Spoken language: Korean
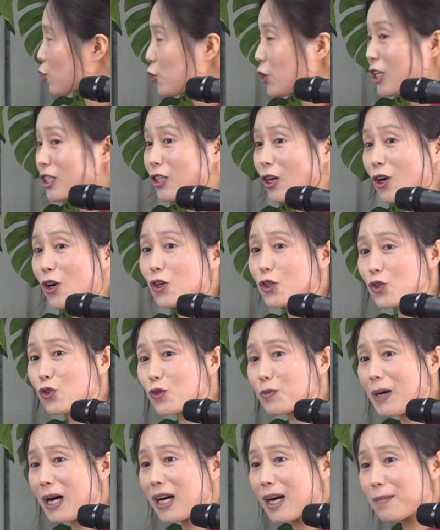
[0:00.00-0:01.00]
줄여서
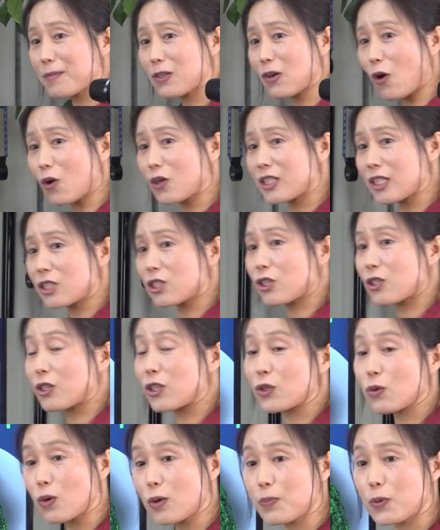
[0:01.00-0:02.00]
유방암을
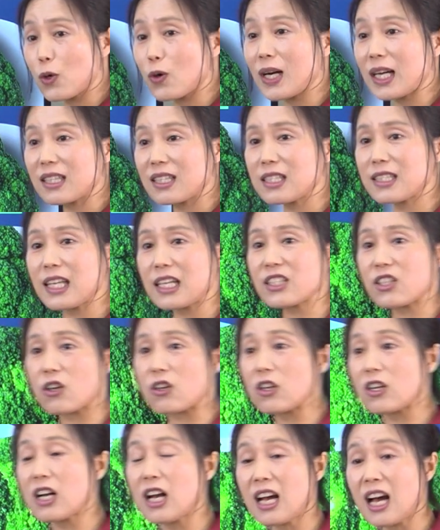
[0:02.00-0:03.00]
억제시키고 프로락틴 생성을